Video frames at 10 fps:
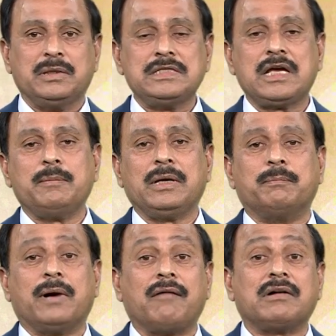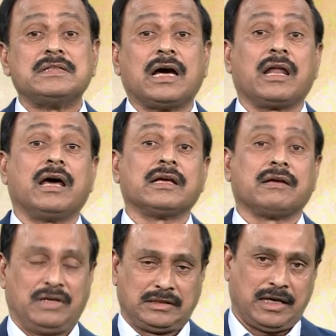బీజేపీ భావజాలానికి
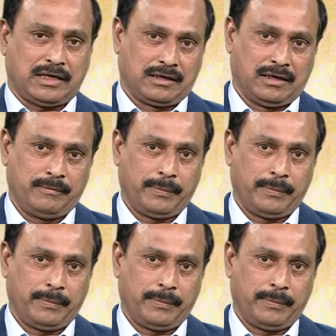వ్యతిరేకంగా